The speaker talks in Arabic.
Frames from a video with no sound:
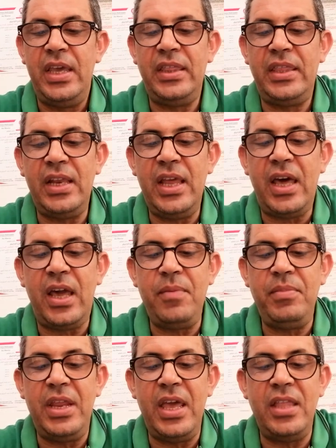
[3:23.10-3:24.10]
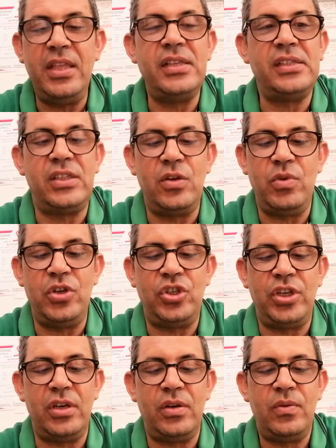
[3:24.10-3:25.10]
انطلاقا من هذه
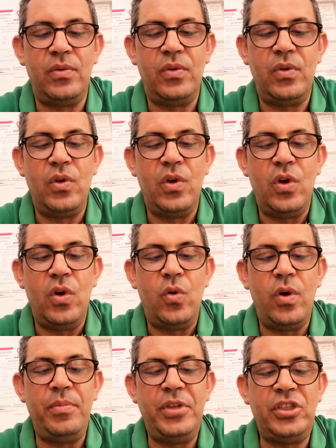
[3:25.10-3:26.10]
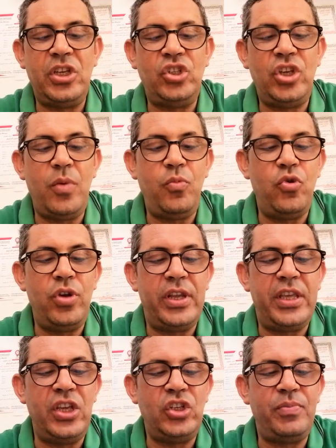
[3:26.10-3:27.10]
الازدواجية ومن تشابه
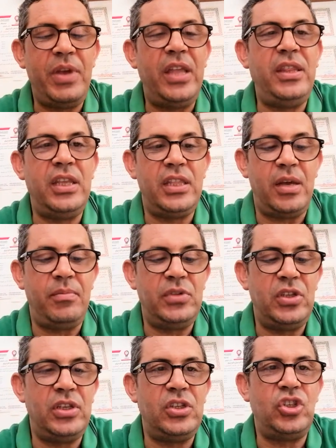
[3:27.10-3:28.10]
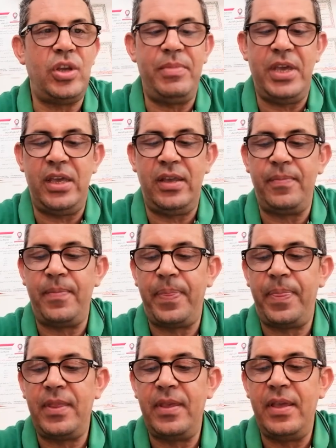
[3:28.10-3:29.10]
الجيش مع النظام الجماعي
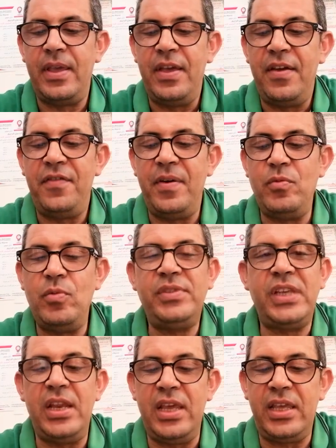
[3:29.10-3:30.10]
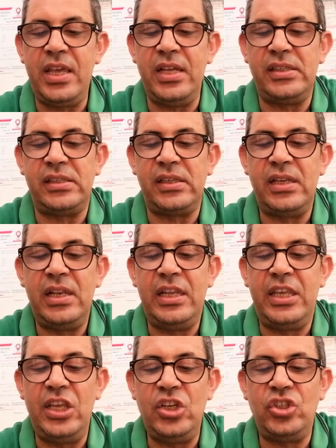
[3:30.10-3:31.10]
فممتلكات
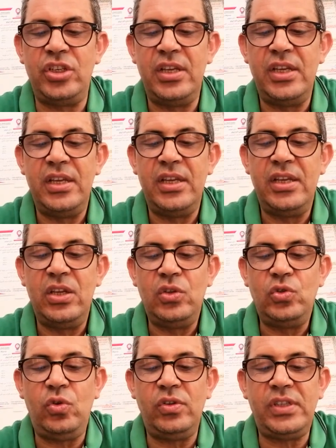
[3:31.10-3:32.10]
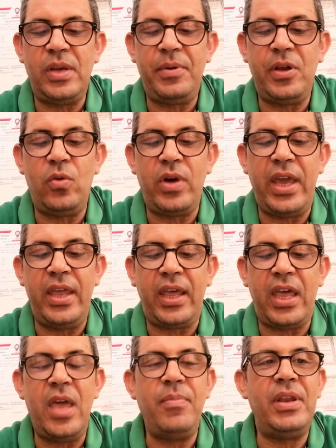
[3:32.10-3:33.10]
الجيش تعتبر غير
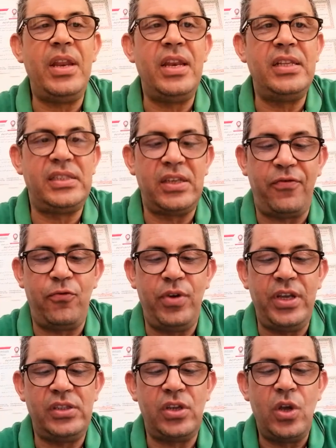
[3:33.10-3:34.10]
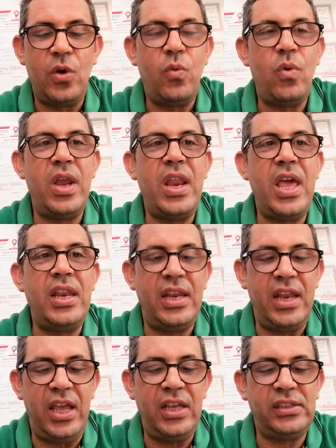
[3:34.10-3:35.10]
قابلة للتفويت ولا
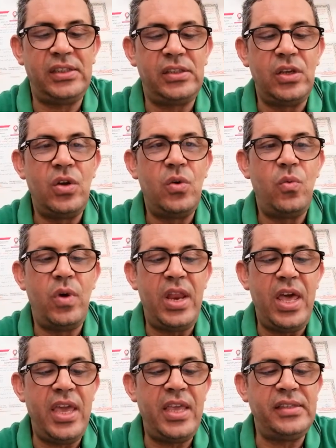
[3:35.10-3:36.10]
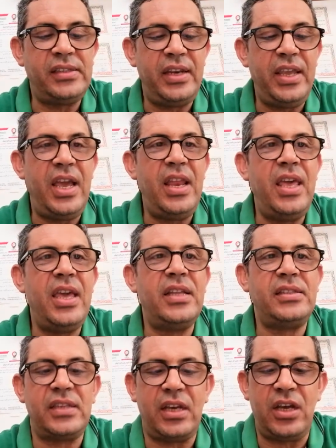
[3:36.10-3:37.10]
للحجز ولا يسري
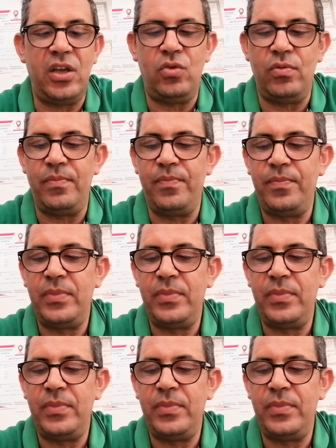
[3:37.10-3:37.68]
عليها التقادم